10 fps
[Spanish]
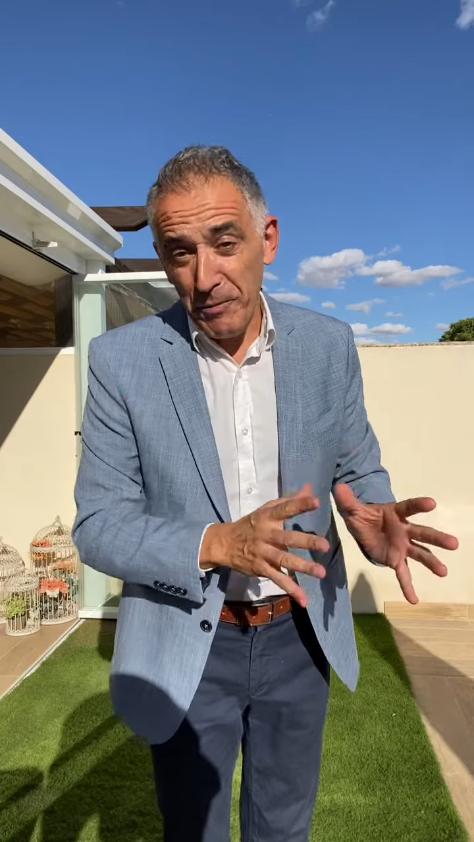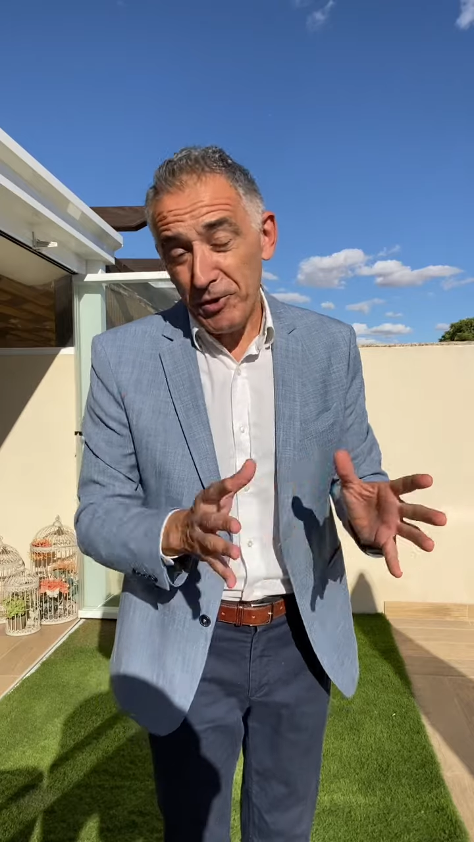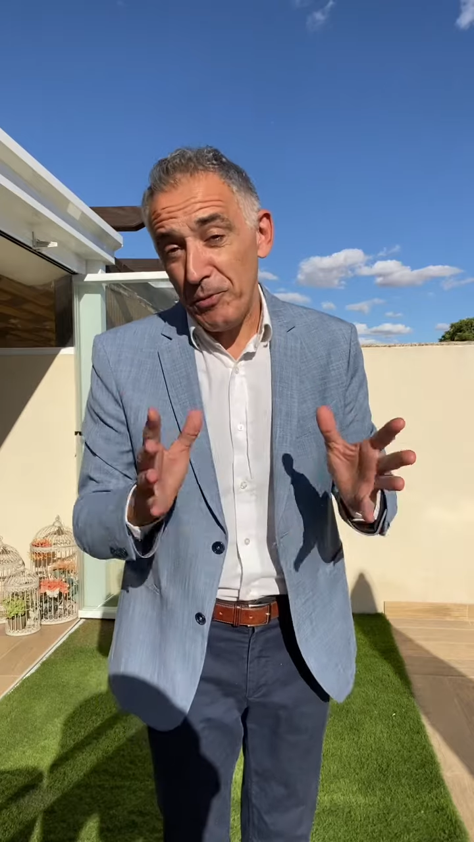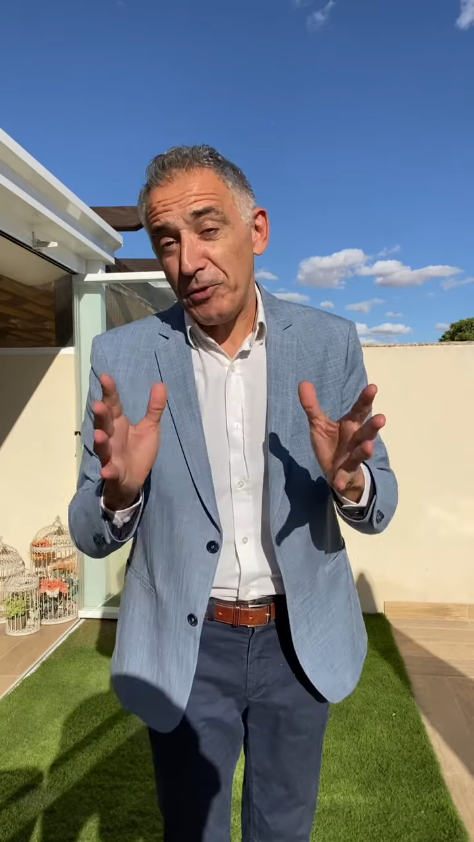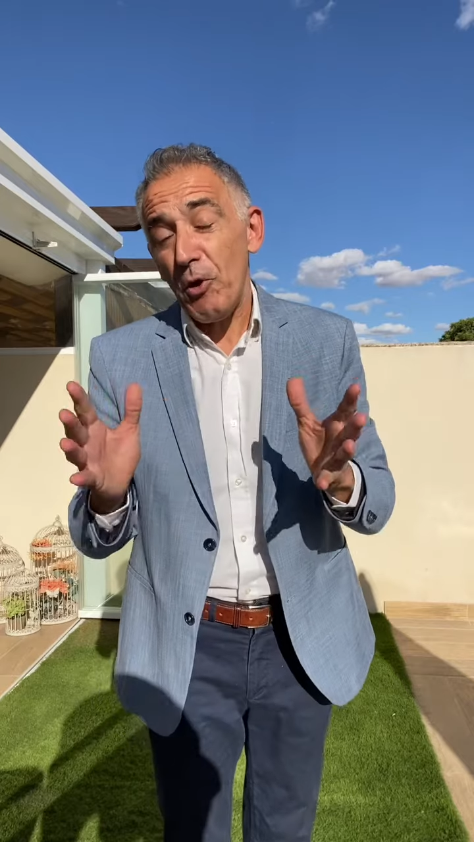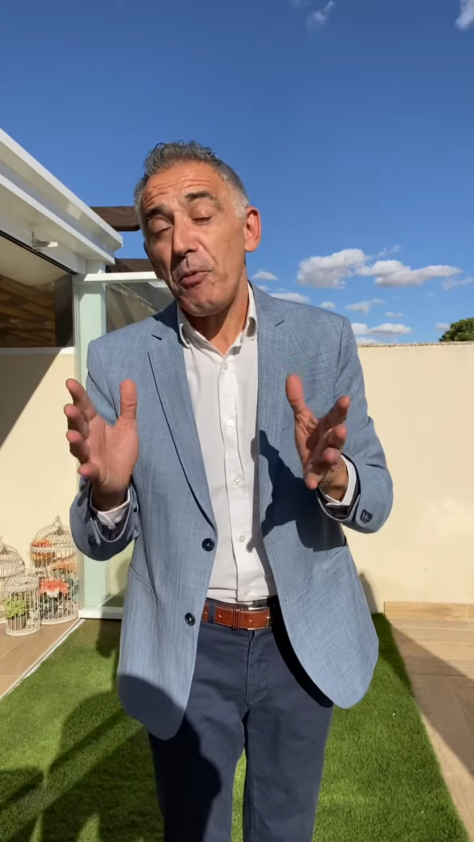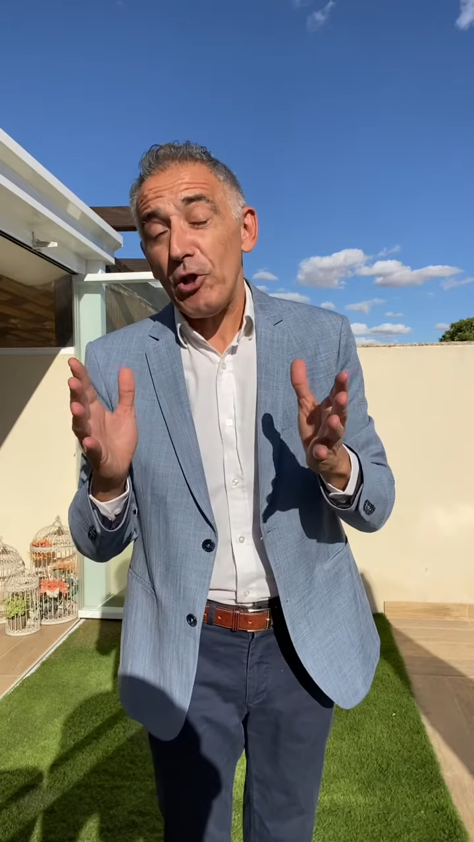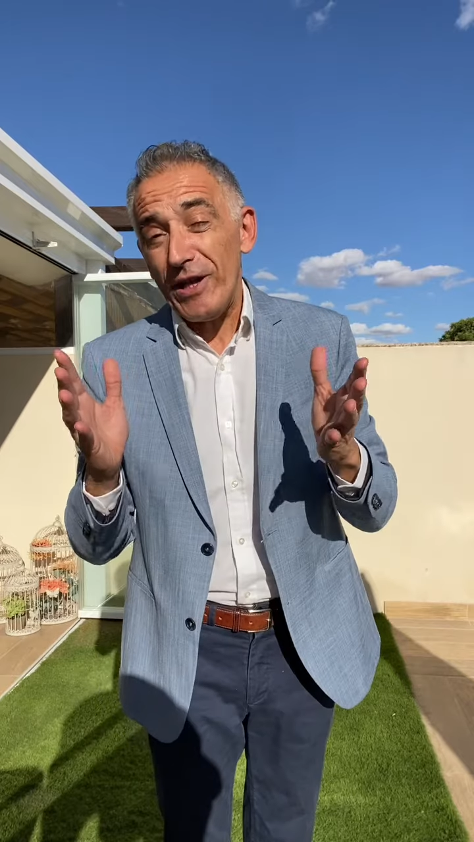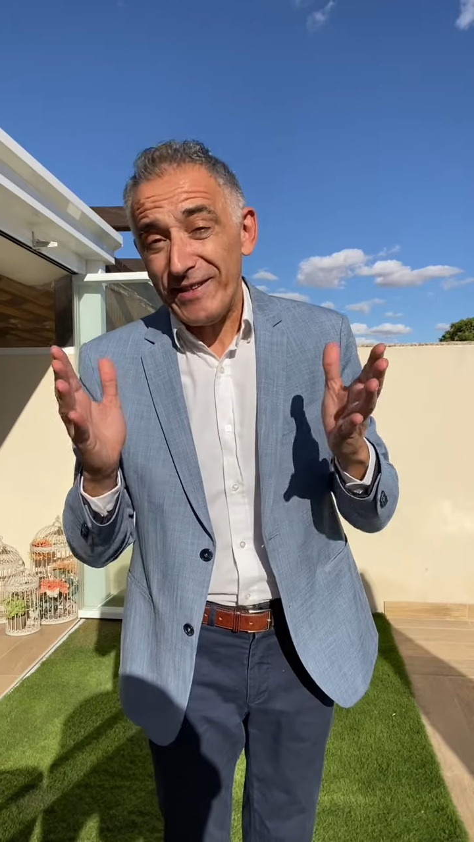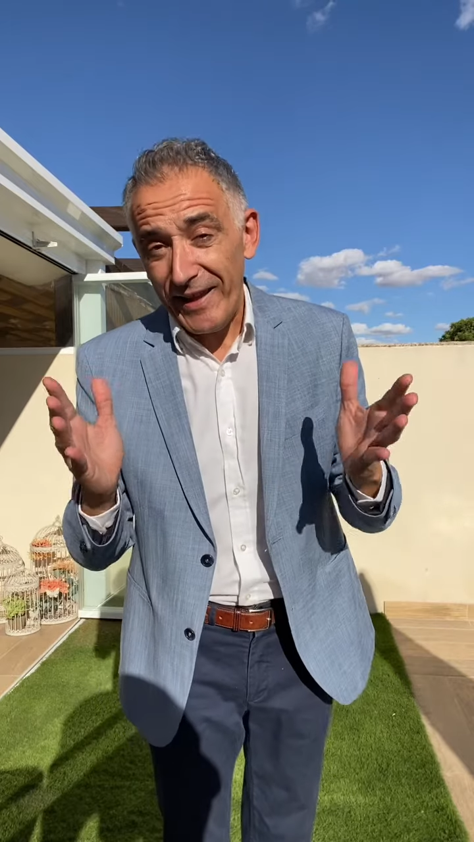Sobre todo por
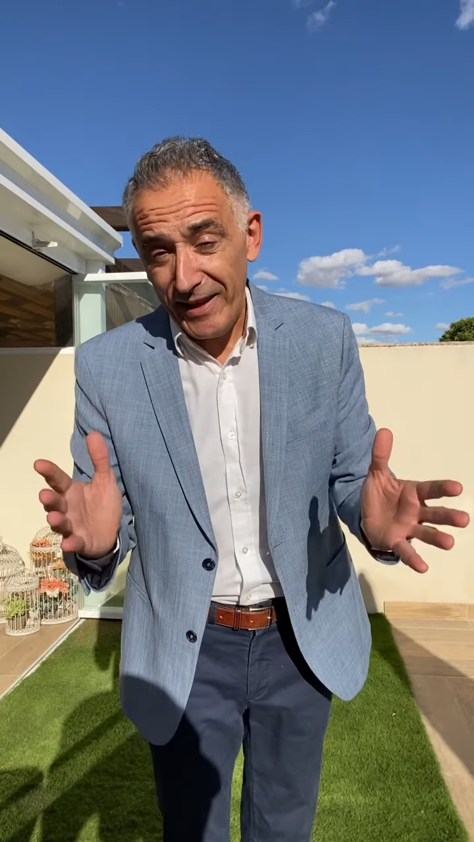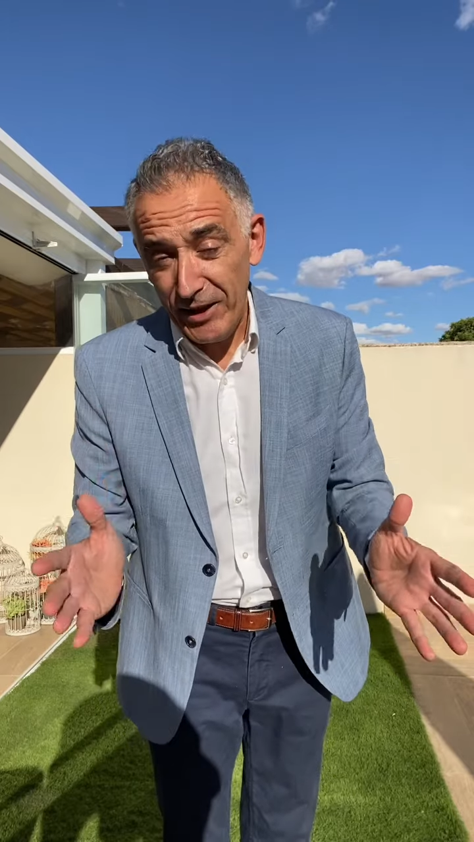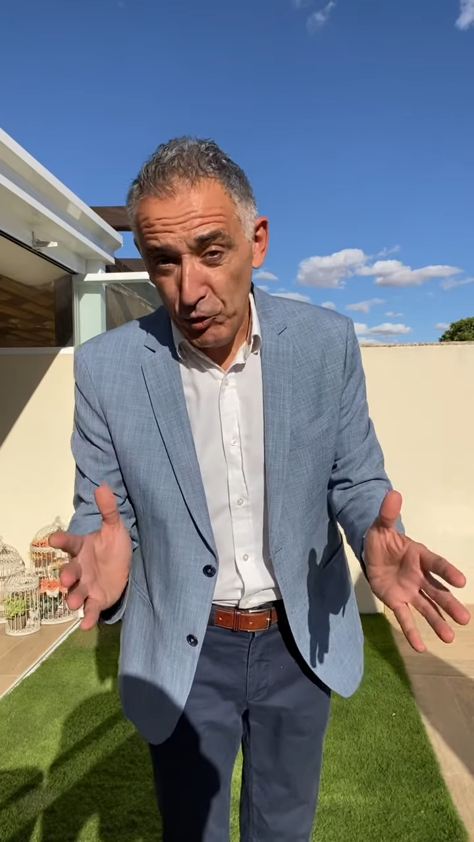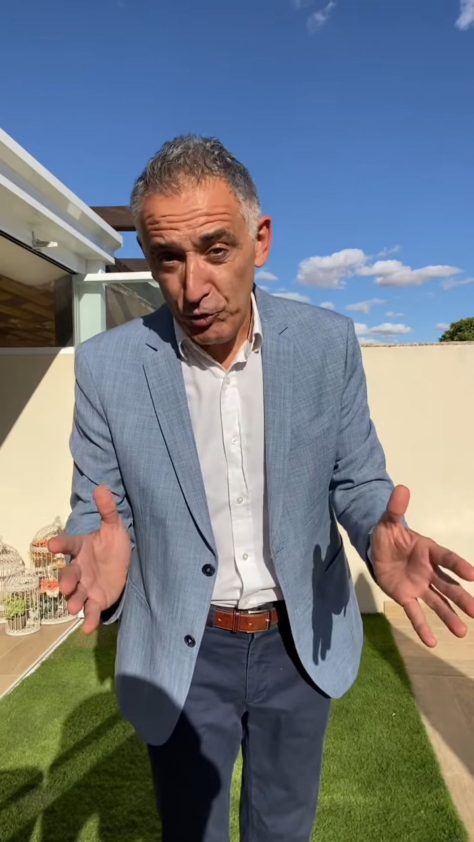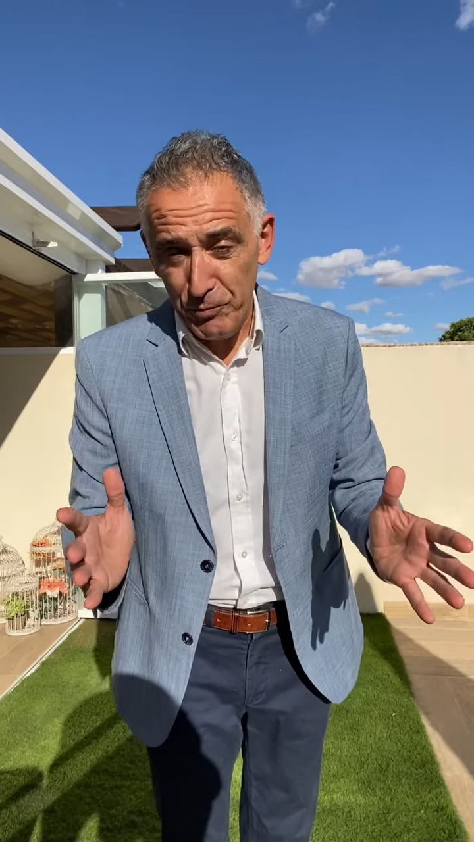los tejidos,